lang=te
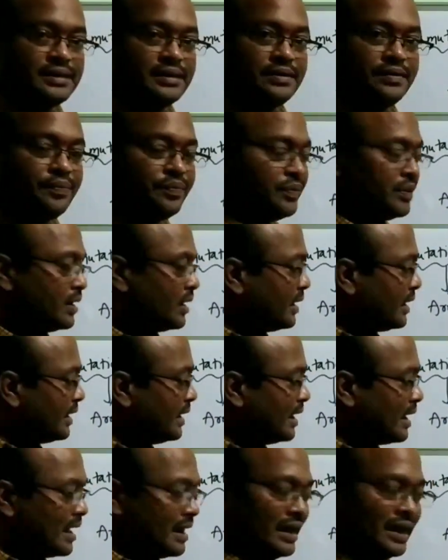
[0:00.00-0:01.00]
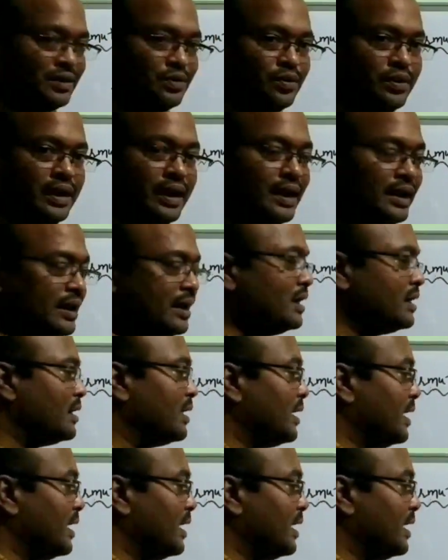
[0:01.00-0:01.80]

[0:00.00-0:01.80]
అంటే ఇలానే ఎందుకు రాయాలి అంటే రెడ్